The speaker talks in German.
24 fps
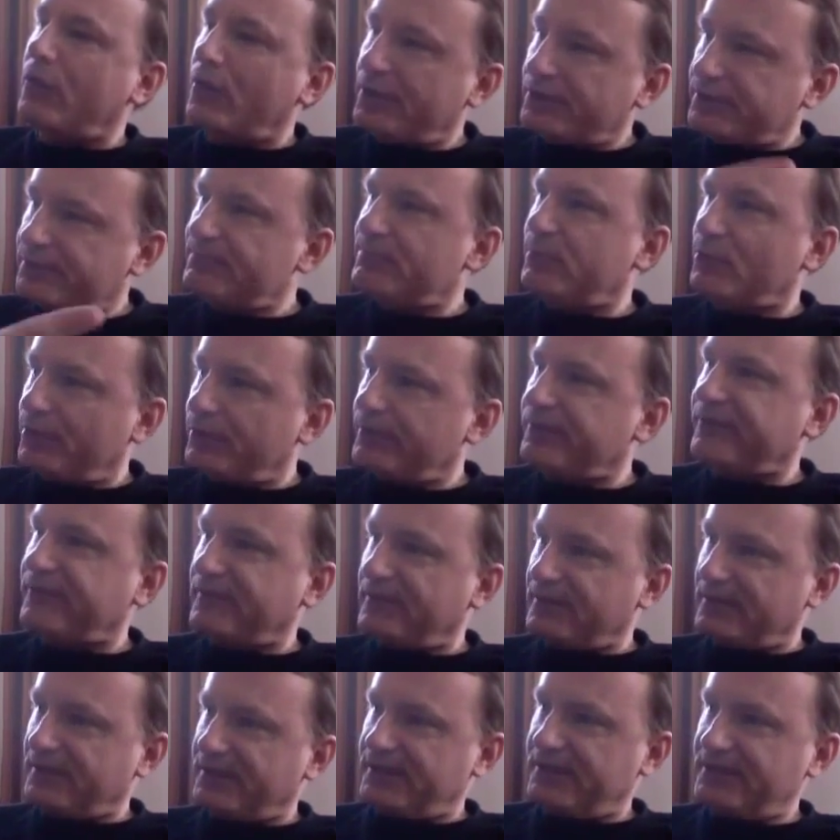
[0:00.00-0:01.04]
Worten
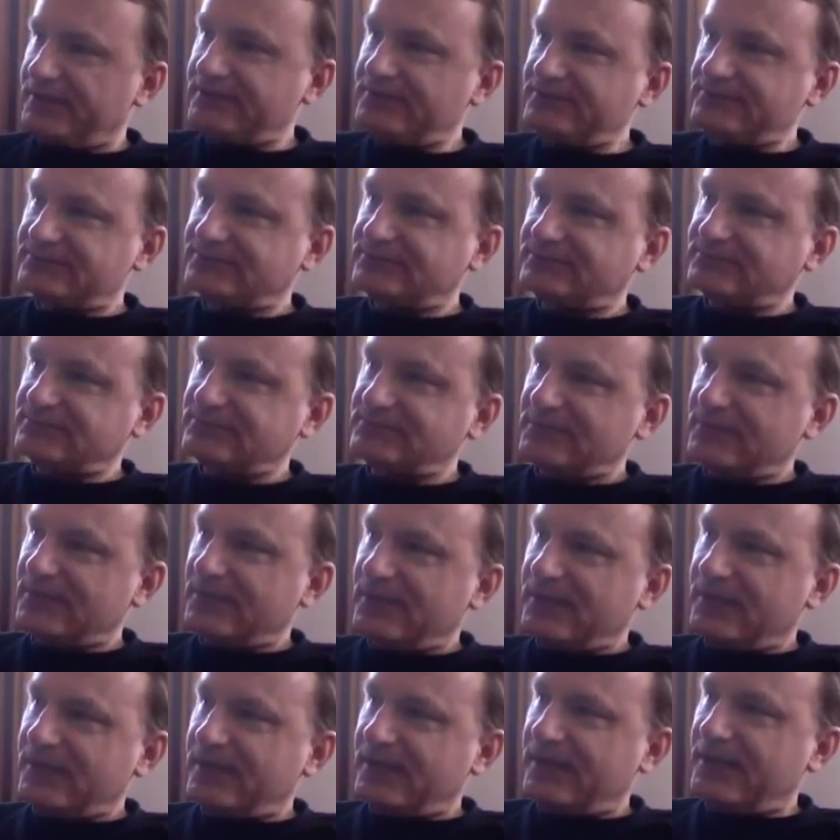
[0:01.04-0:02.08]
Blödsinn reden.
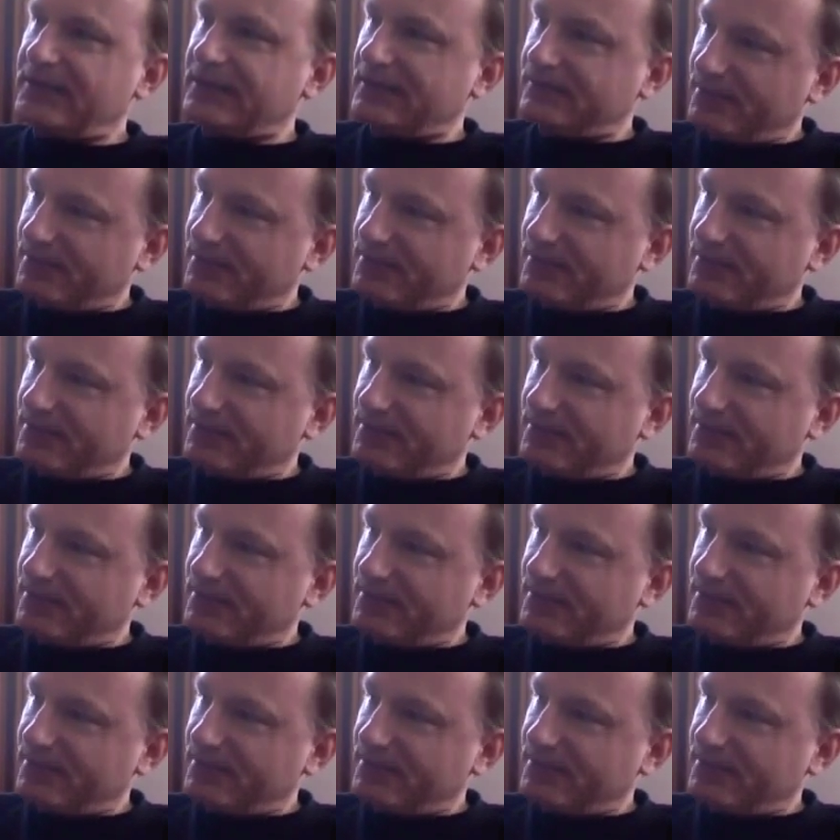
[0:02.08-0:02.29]
Ja,